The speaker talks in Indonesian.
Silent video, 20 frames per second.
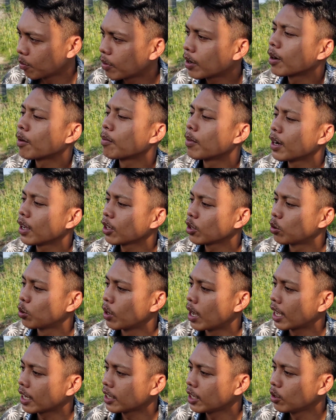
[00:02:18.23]
Meneng-meneng
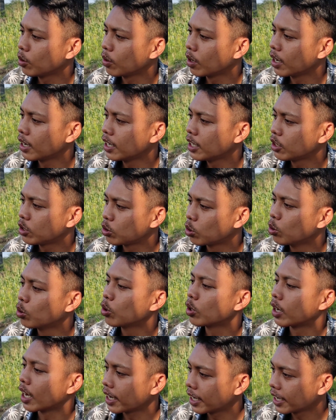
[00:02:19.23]
duwe ati ini
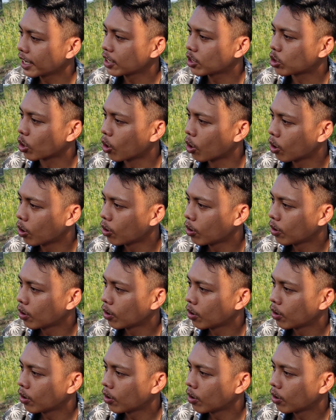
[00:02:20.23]
juga iki, Jo.